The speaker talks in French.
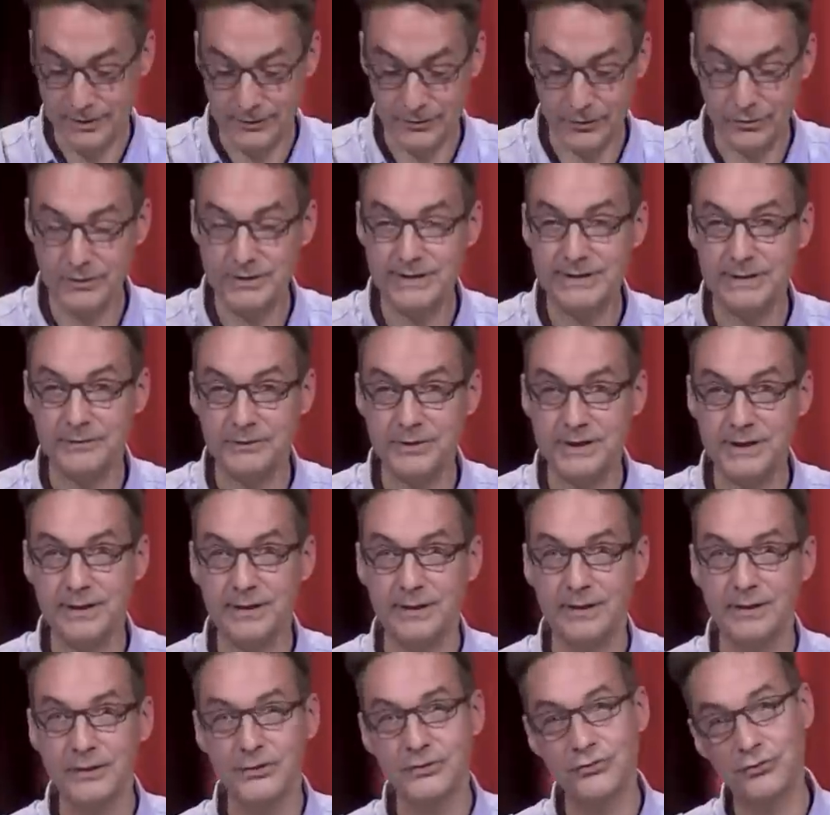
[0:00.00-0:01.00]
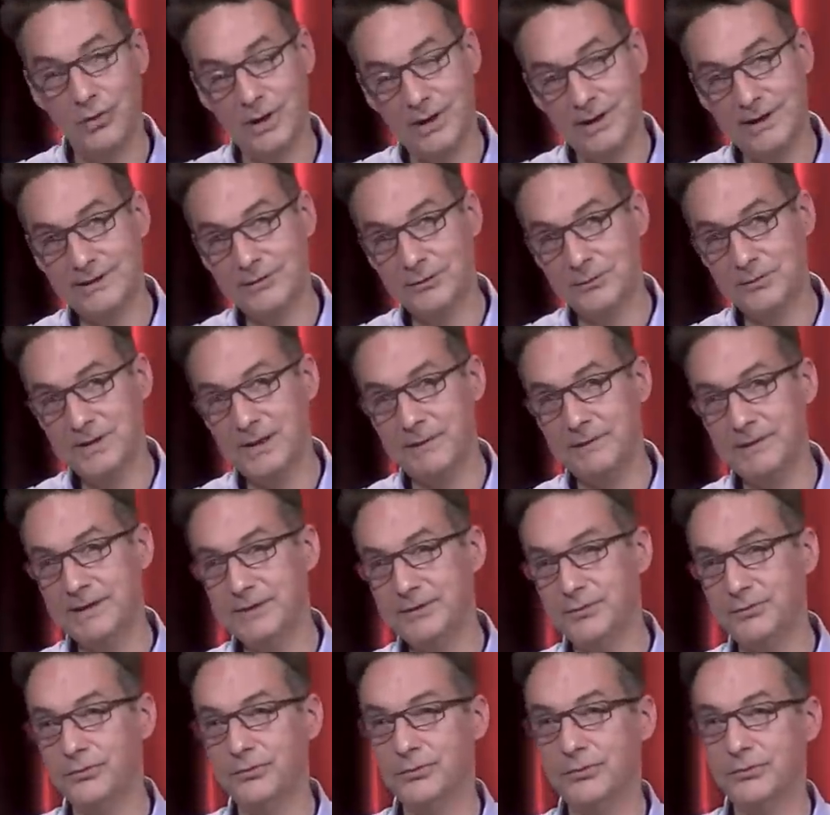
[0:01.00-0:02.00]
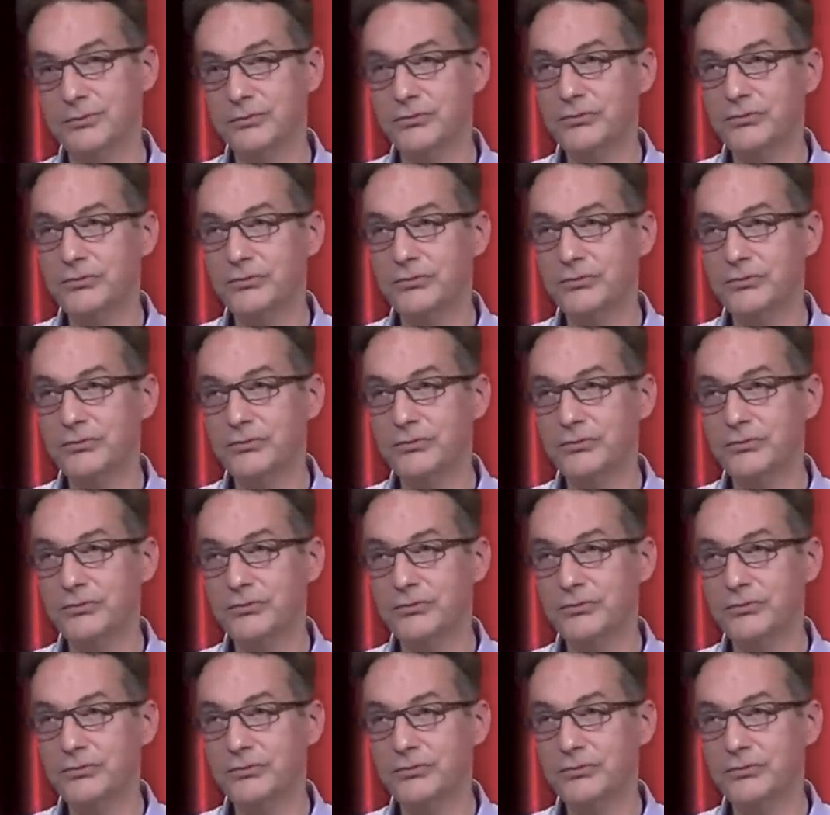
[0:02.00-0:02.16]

Donc ça veut dire soit que les observations